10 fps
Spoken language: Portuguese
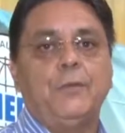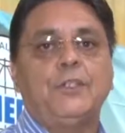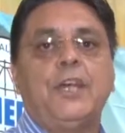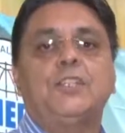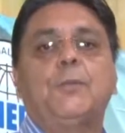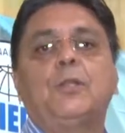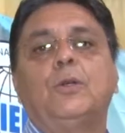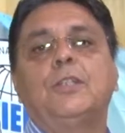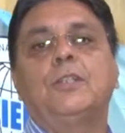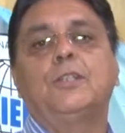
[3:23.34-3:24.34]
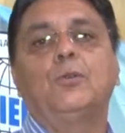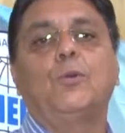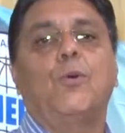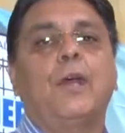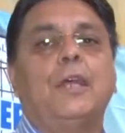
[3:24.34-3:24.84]
a 29ª edição
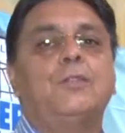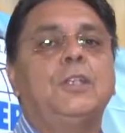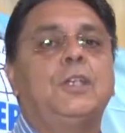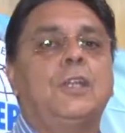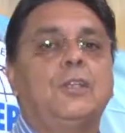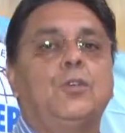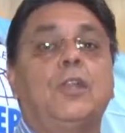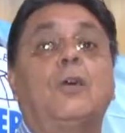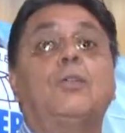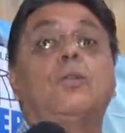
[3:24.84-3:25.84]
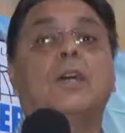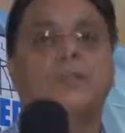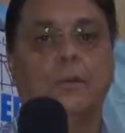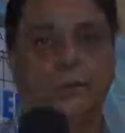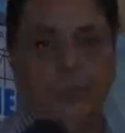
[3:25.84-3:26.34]
do Congresso Internacional de Educação